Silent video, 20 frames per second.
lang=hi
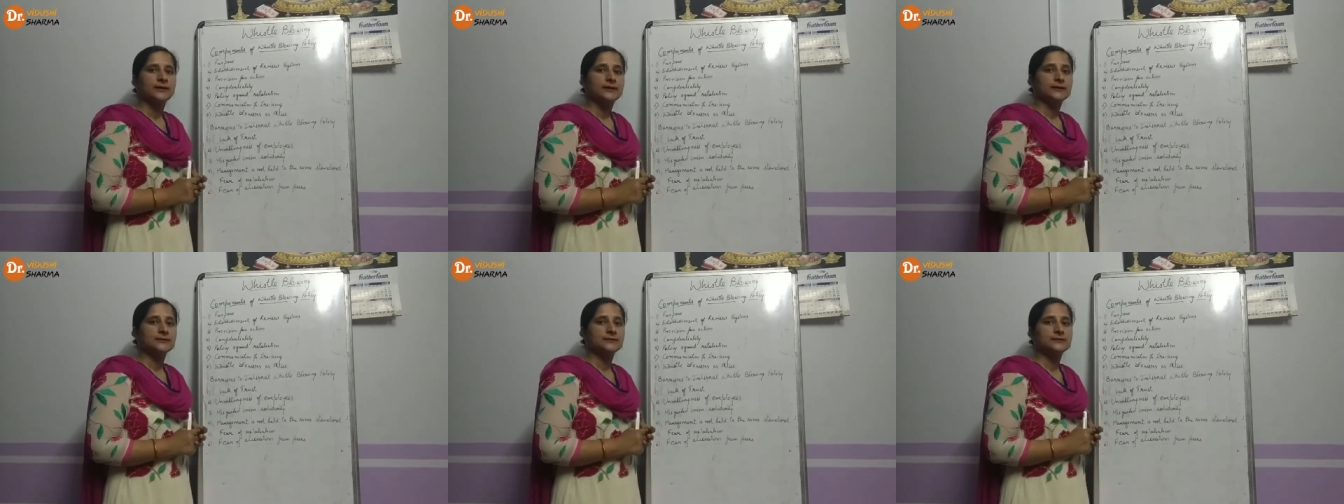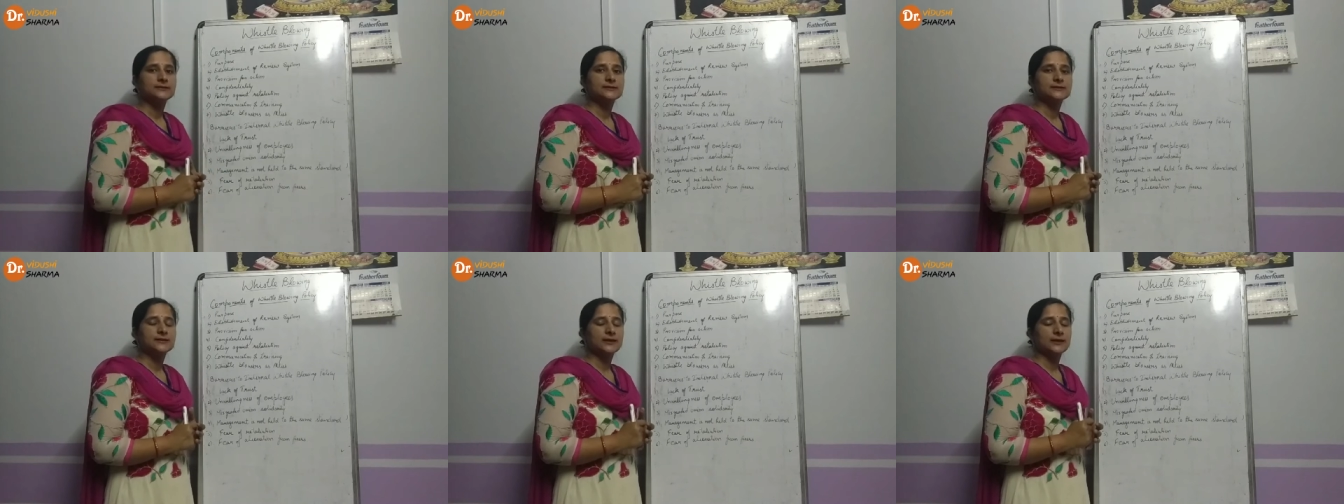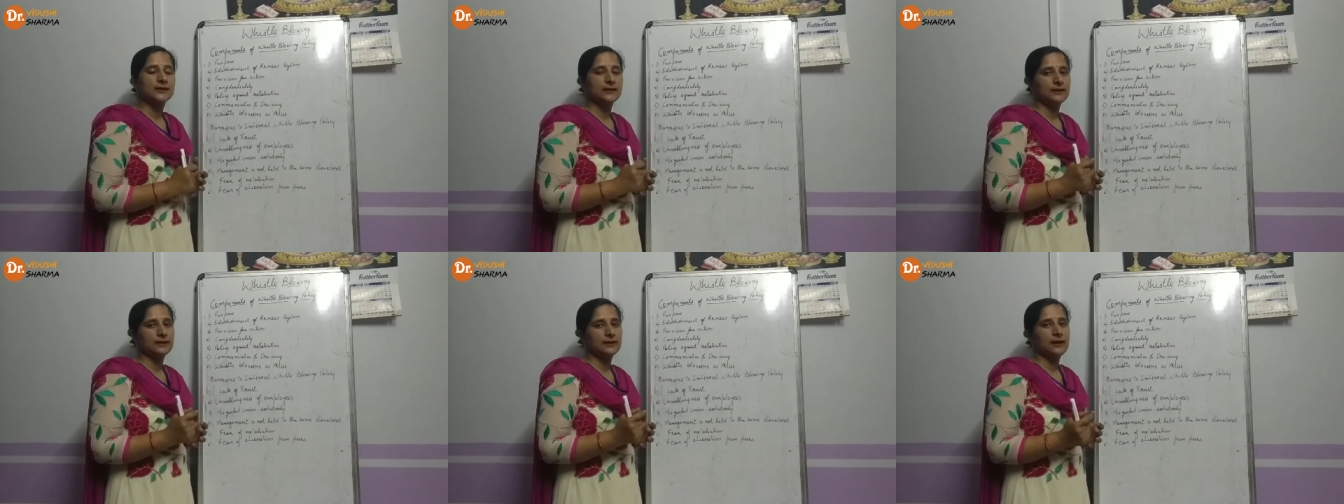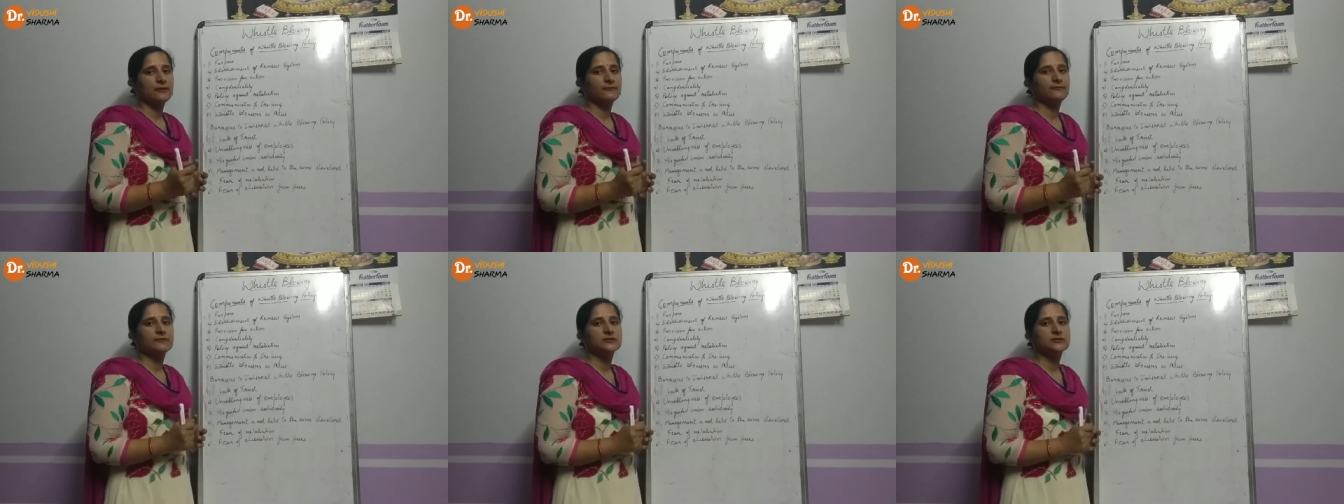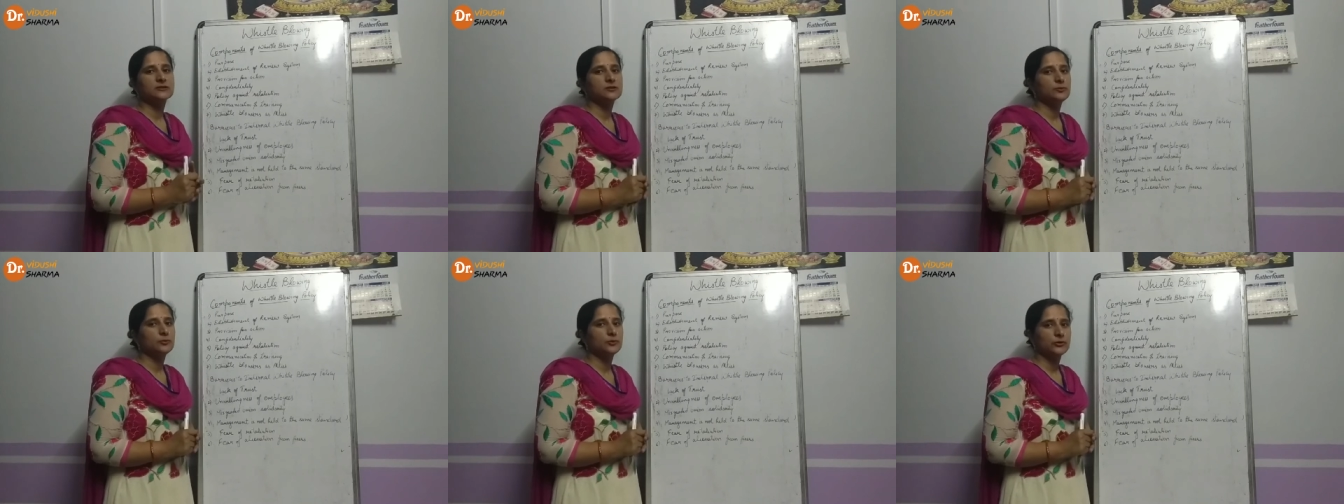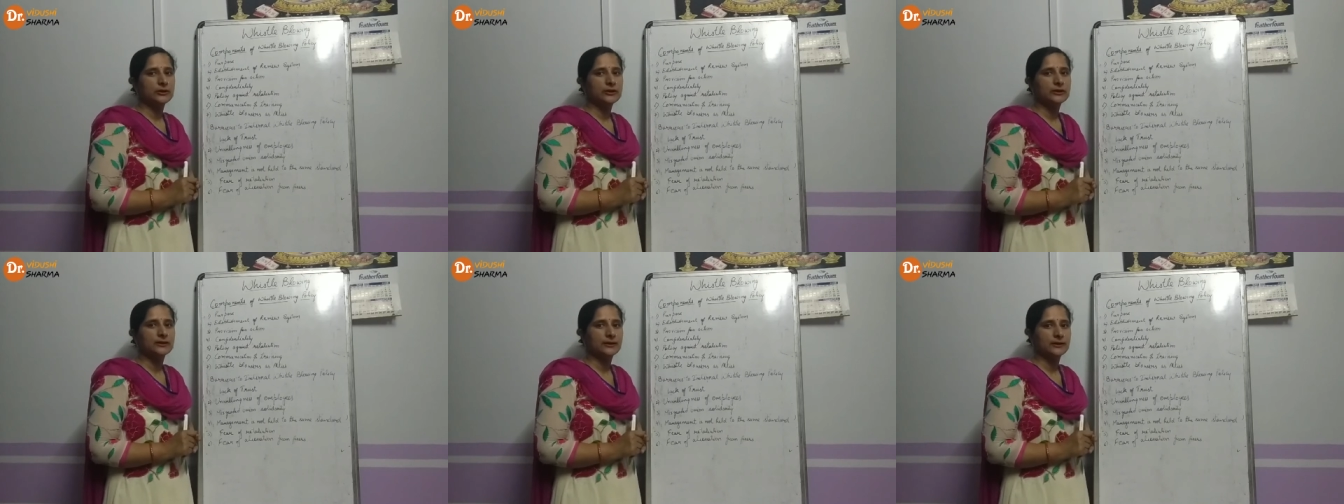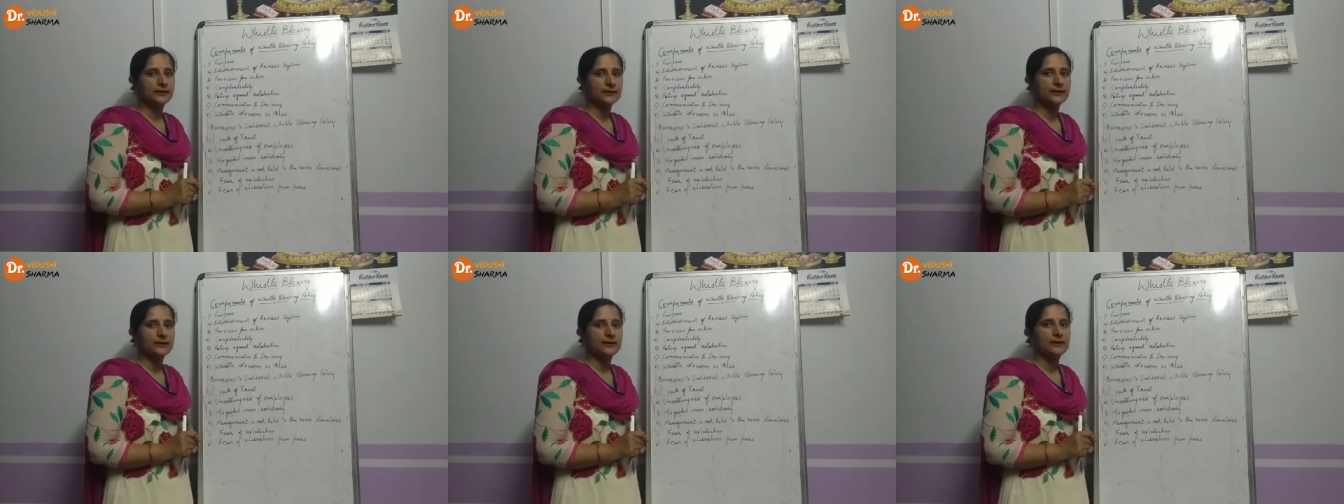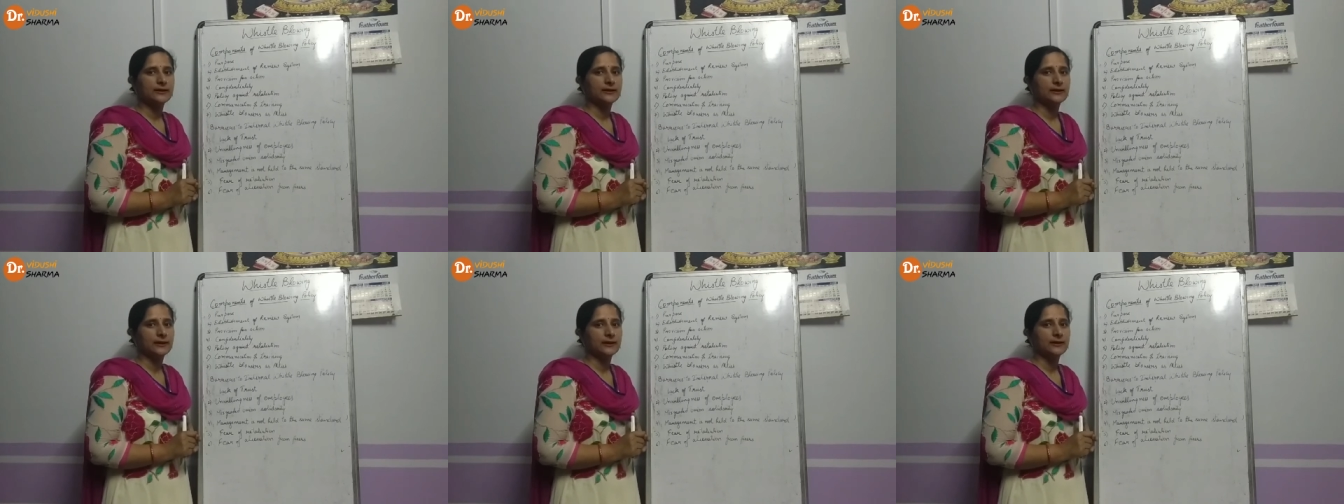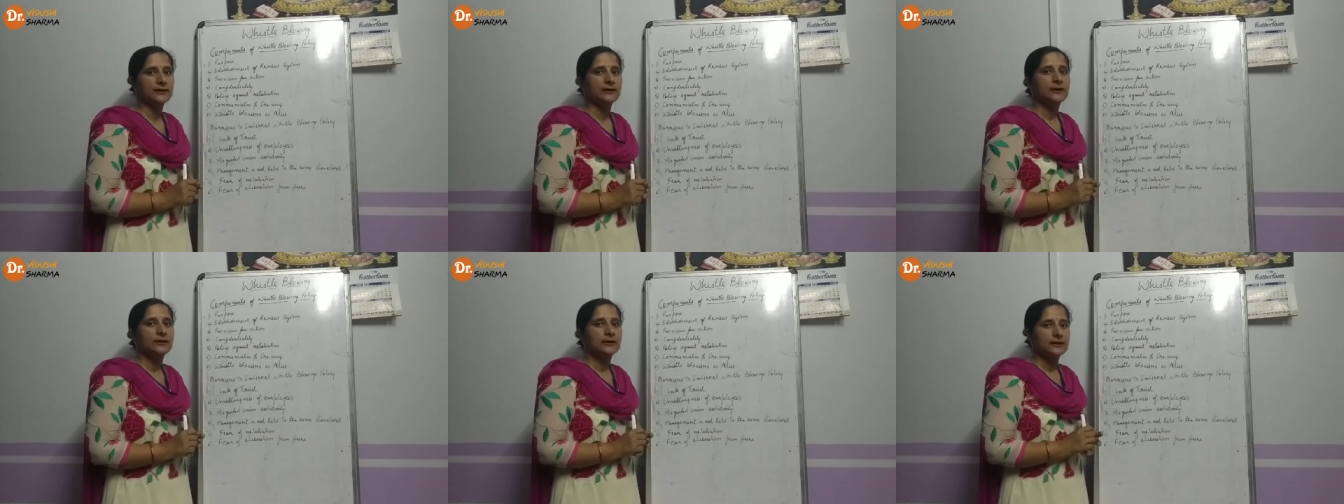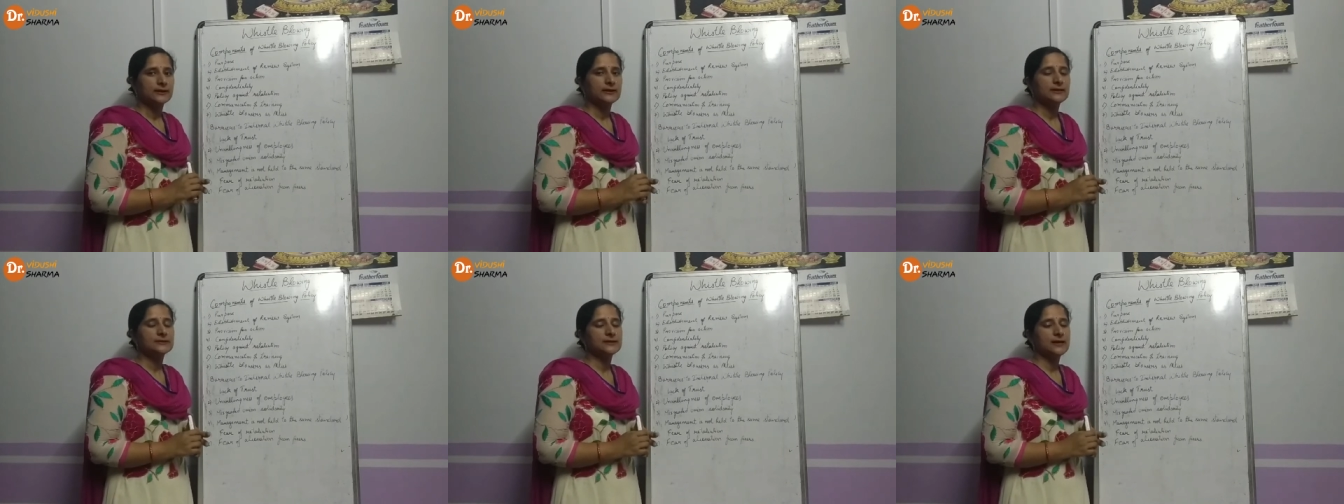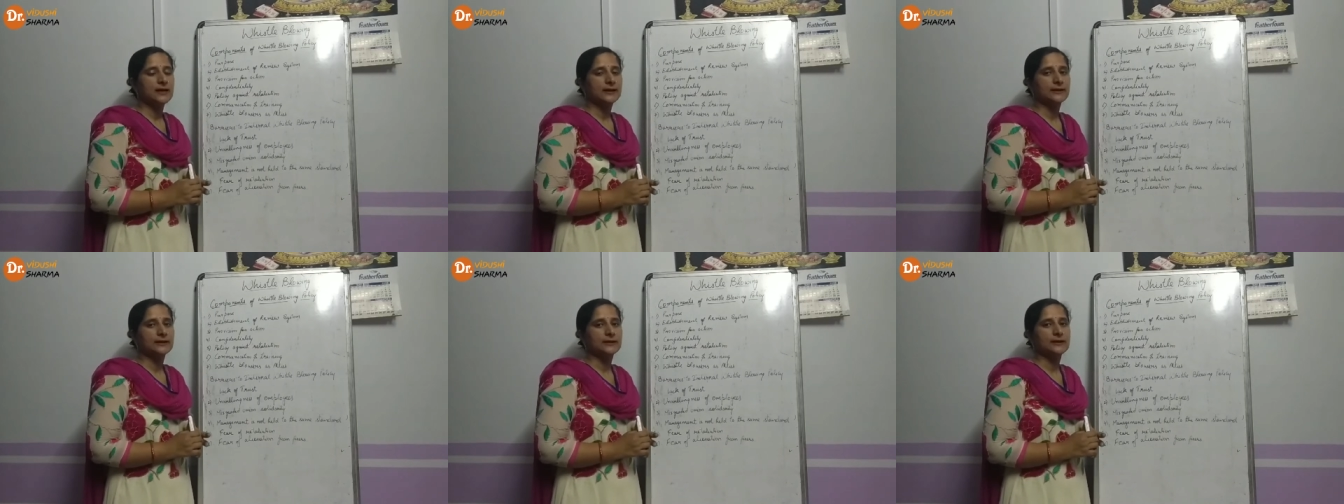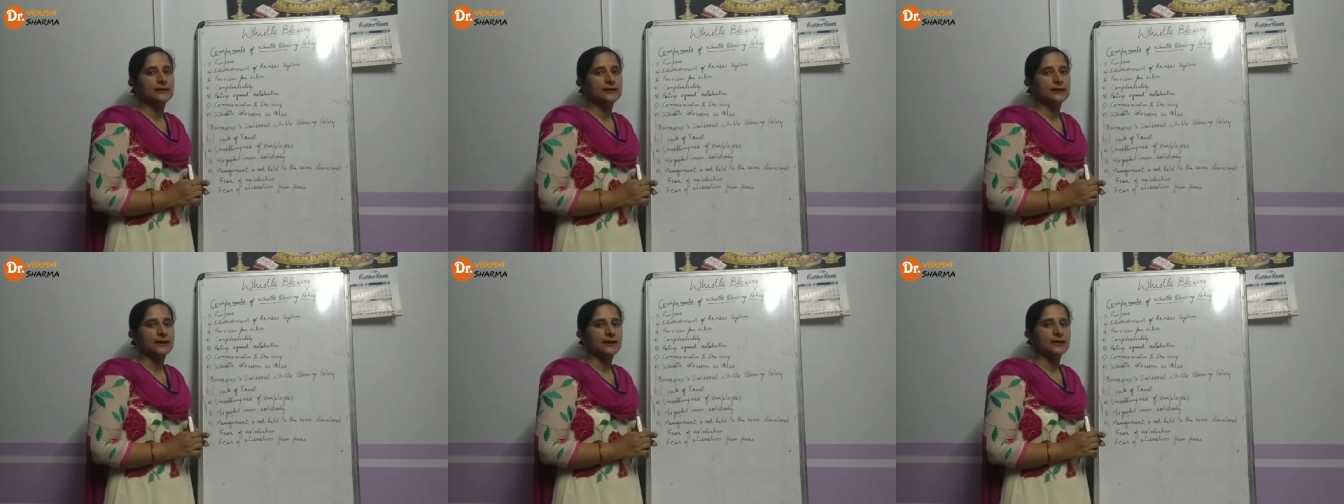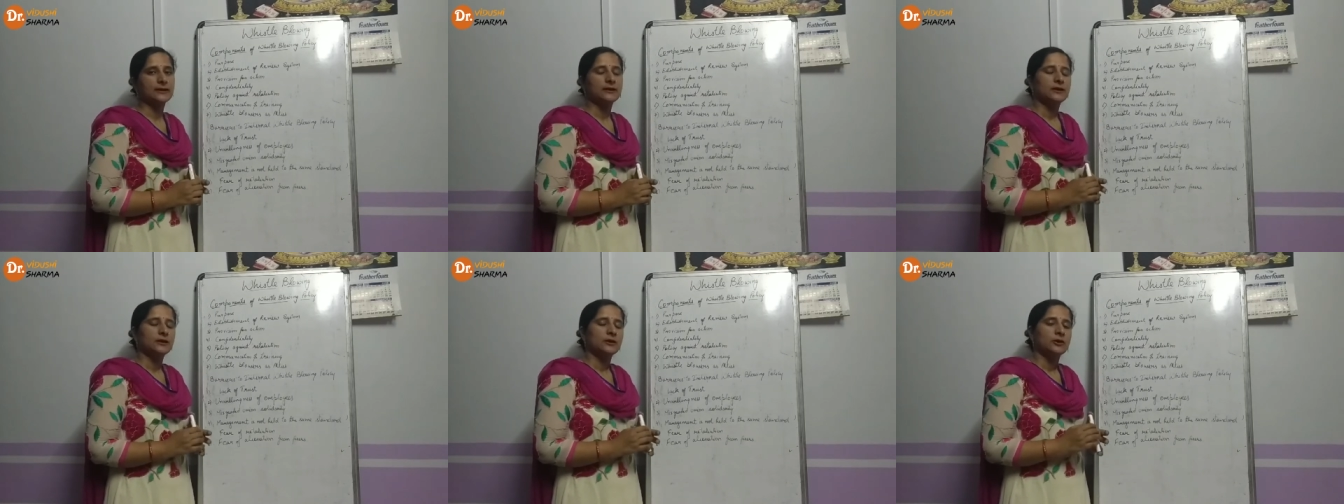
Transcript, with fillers: कि जिसके खिलाफ विसल ब्लोइंग कर रही है की जा रही है